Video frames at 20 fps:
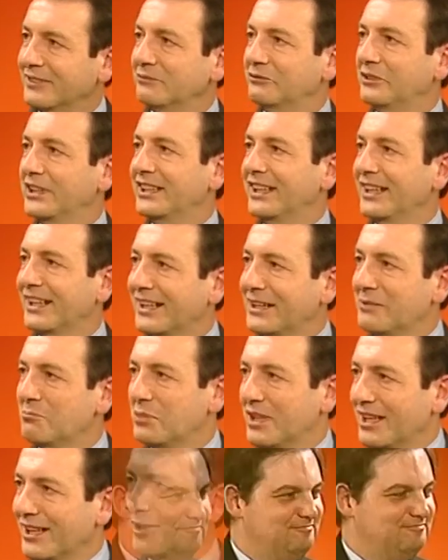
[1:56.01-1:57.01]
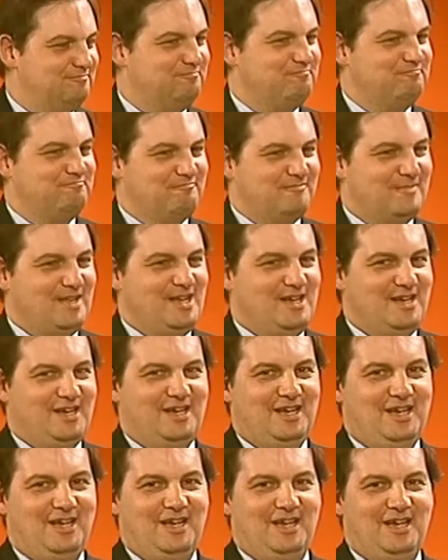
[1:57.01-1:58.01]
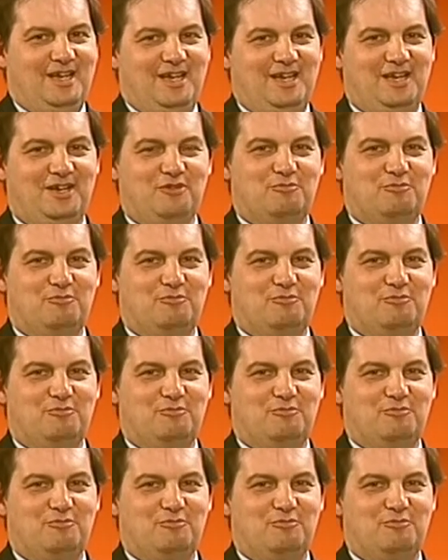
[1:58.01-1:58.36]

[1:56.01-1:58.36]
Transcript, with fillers: vedere in pieno le loro, le loro doti.